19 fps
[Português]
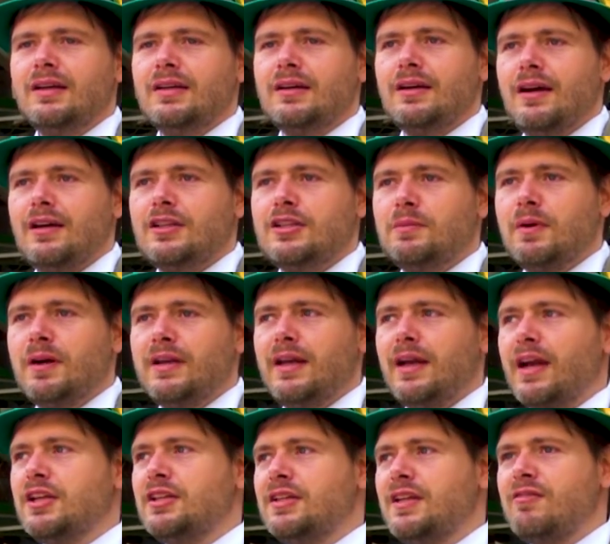Ah, de manhã
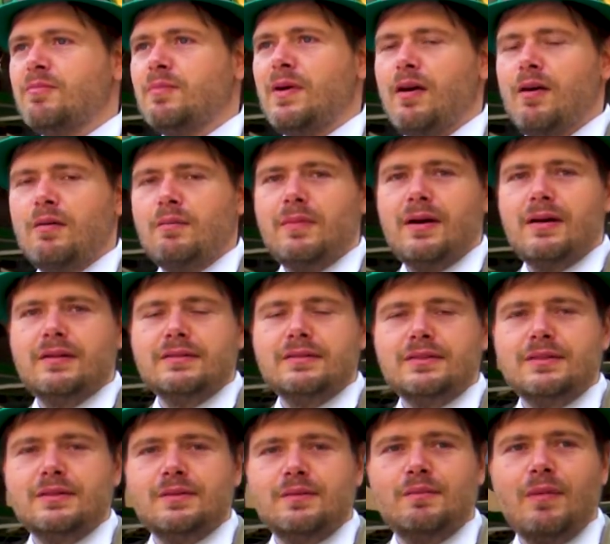a gente teve uma, uma,
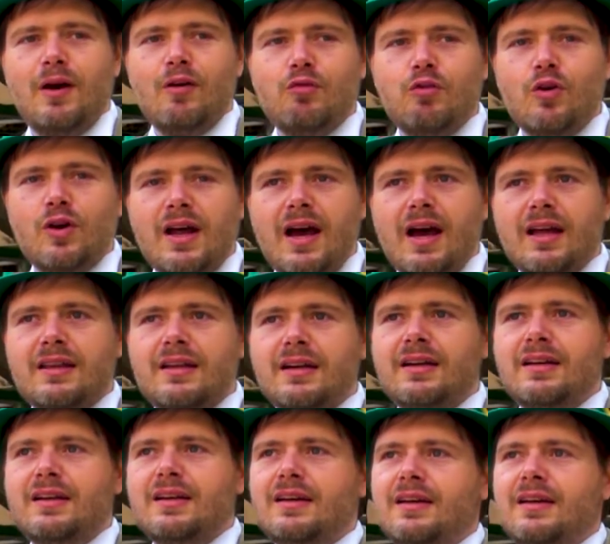uma alvorada